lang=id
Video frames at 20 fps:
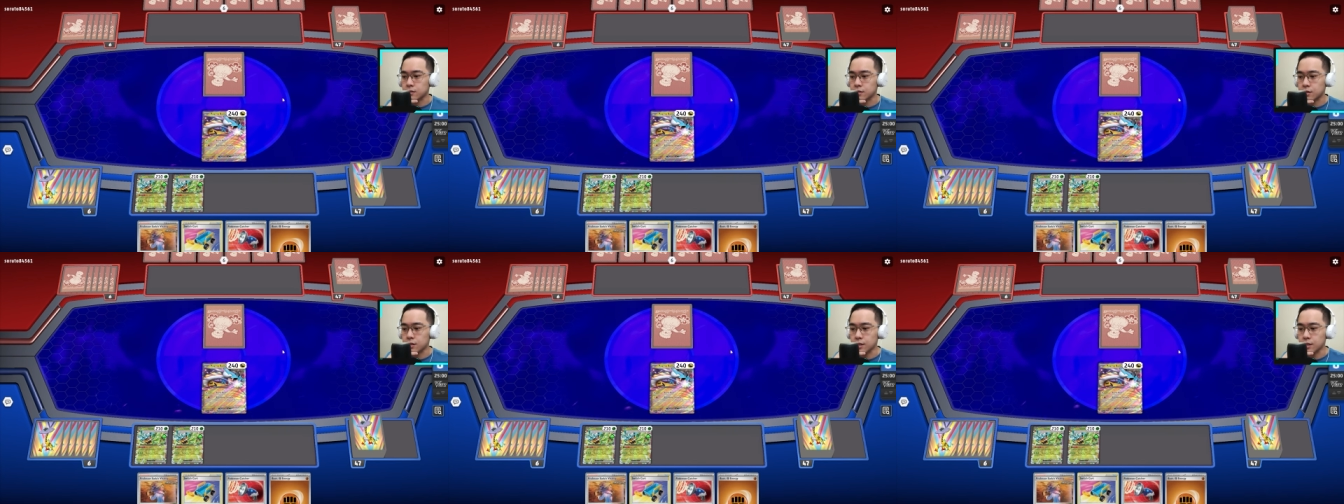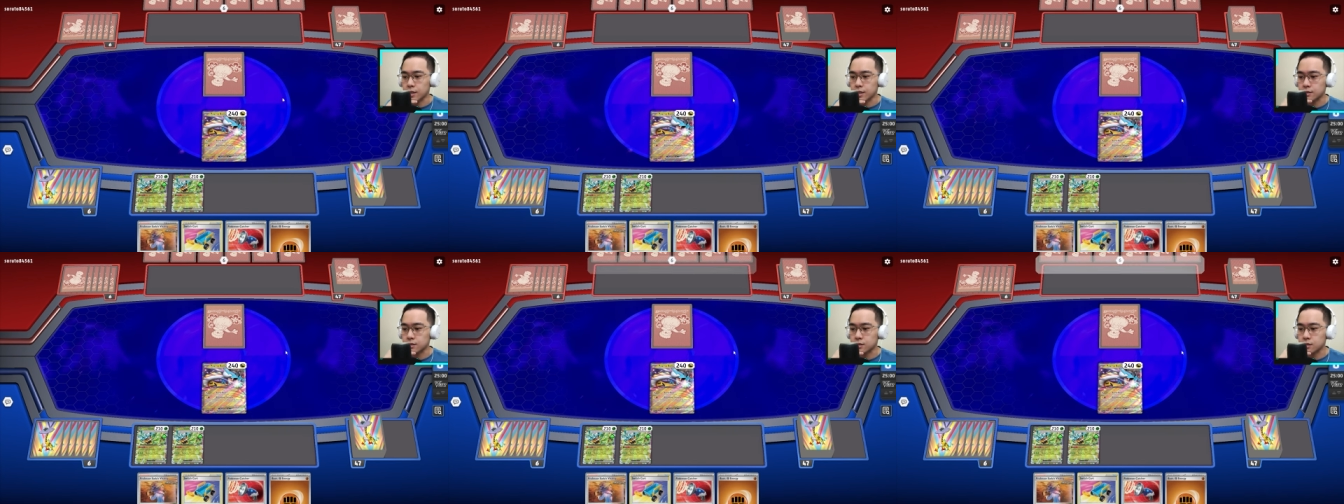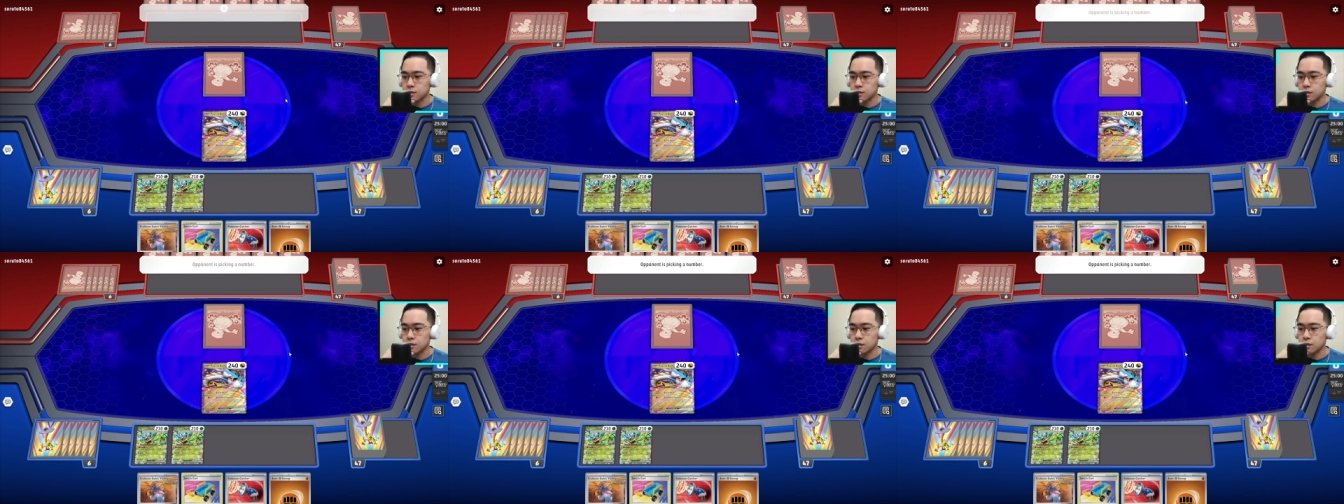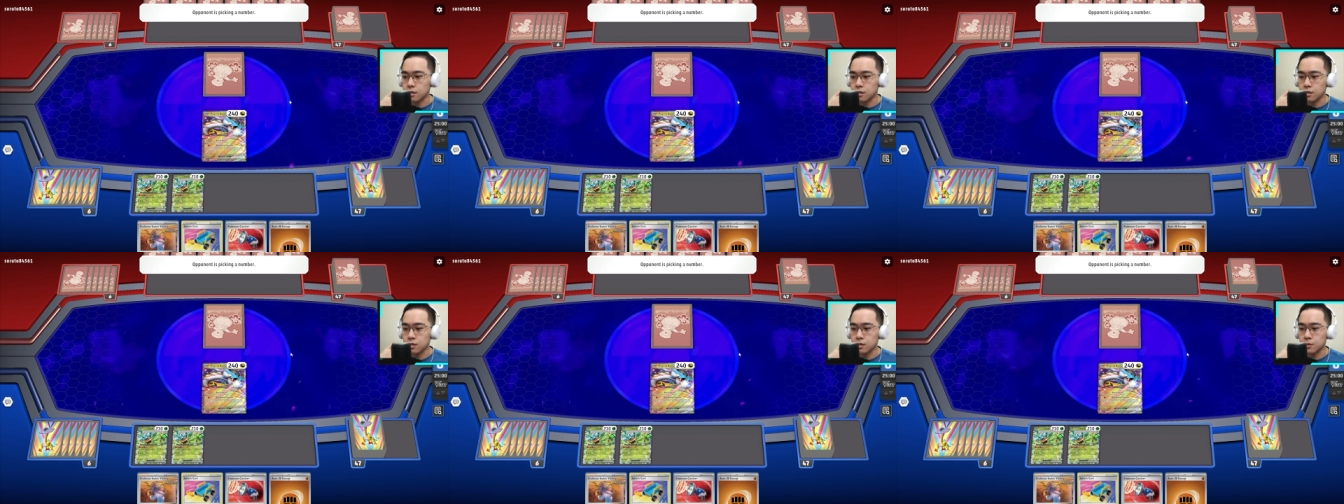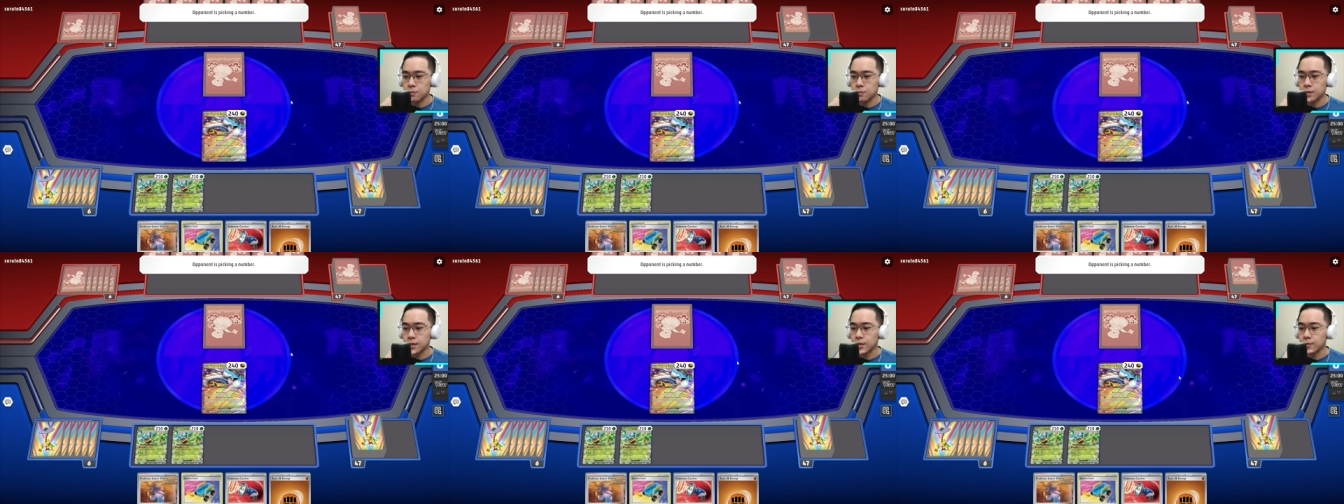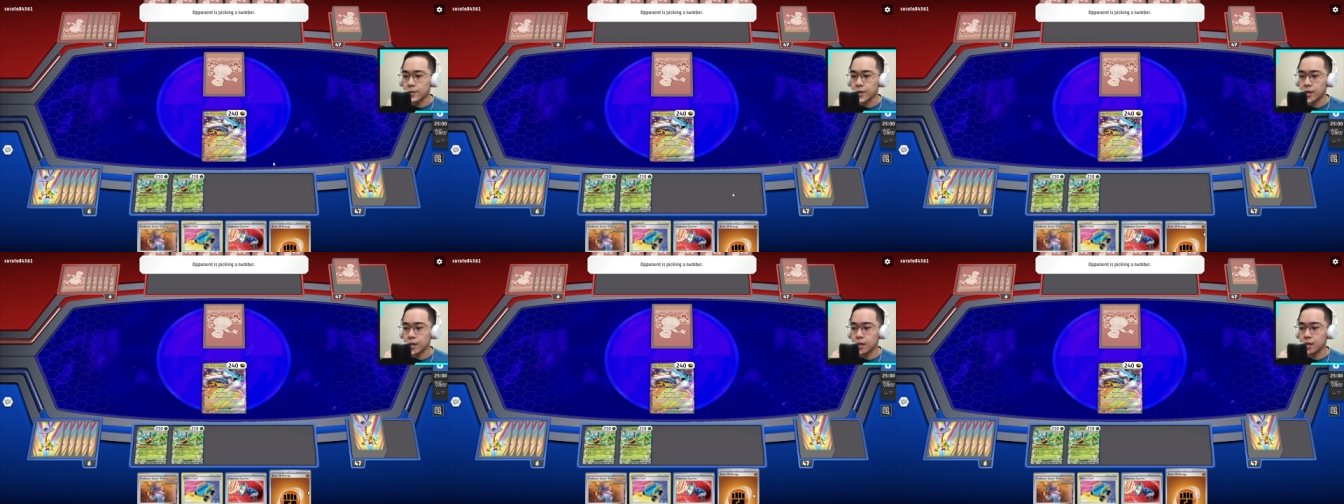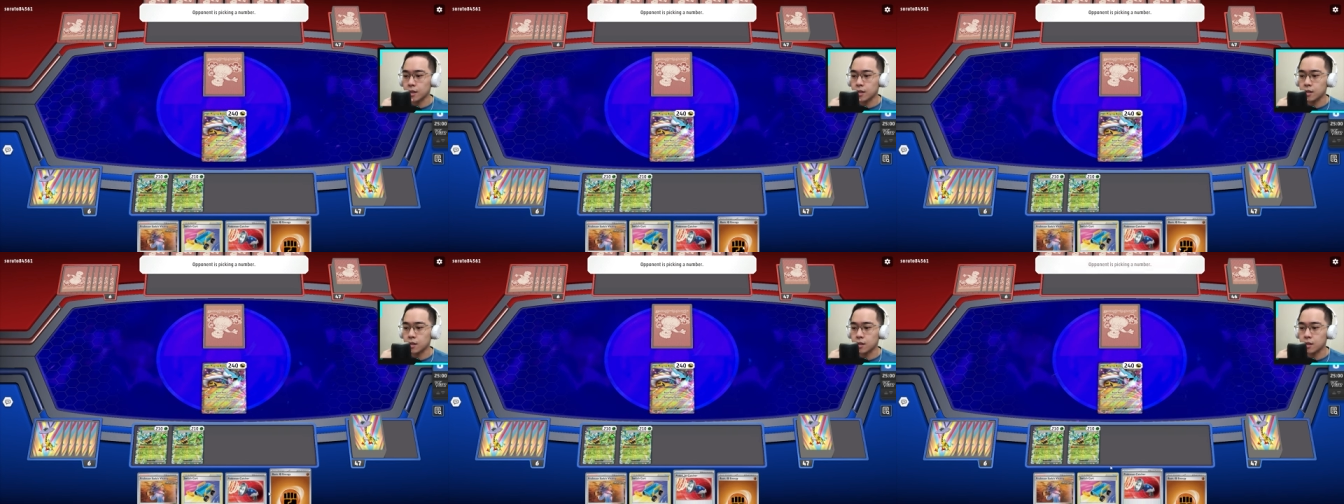di next di turn pertama
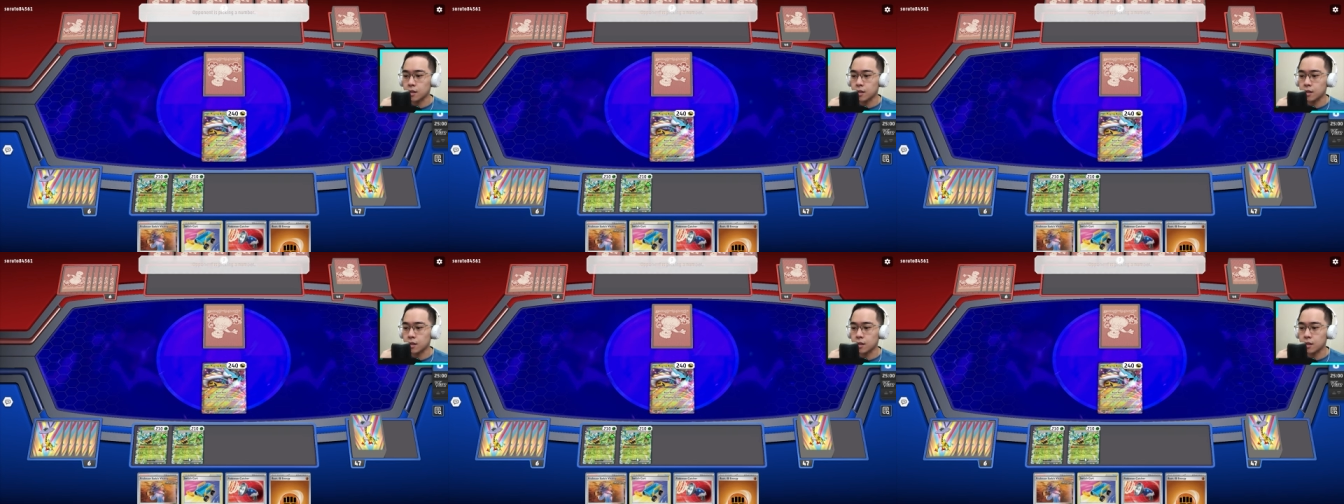kita